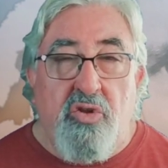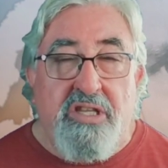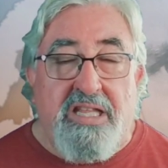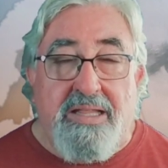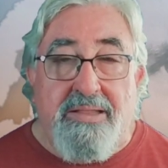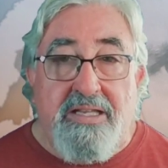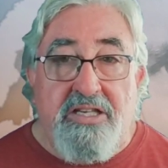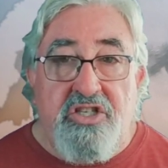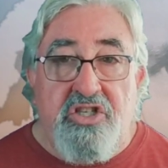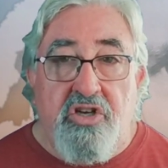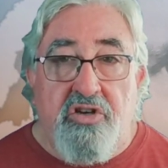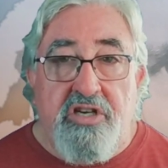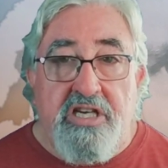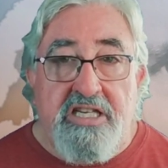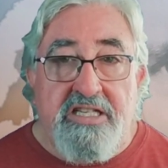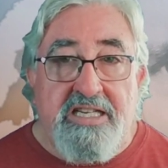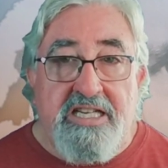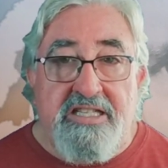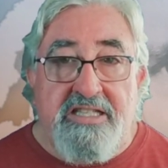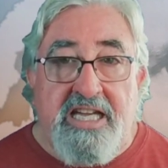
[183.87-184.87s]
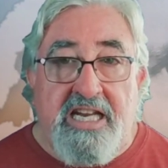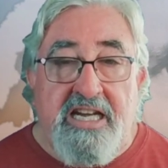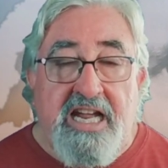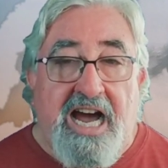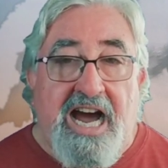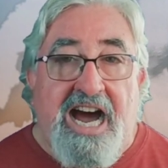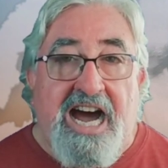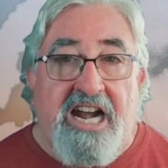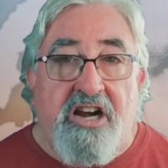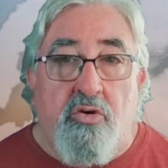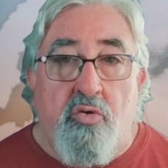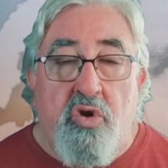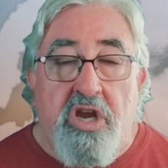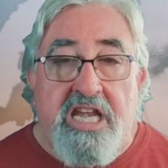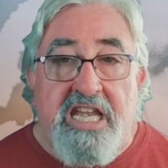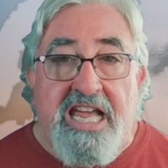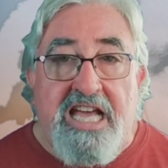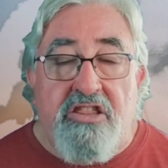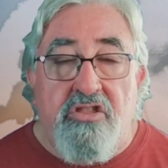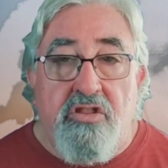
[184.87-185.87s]
decisiones que están
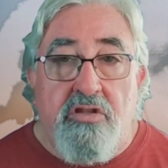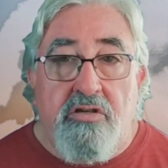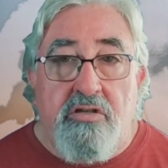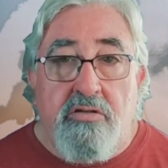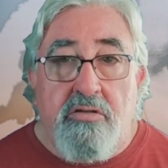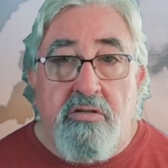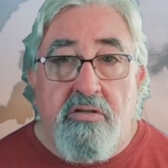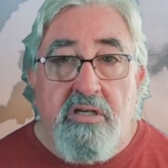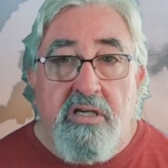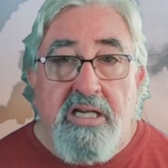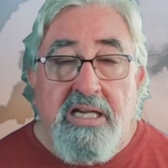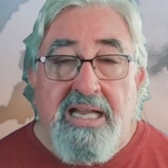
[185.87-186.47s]
arruinando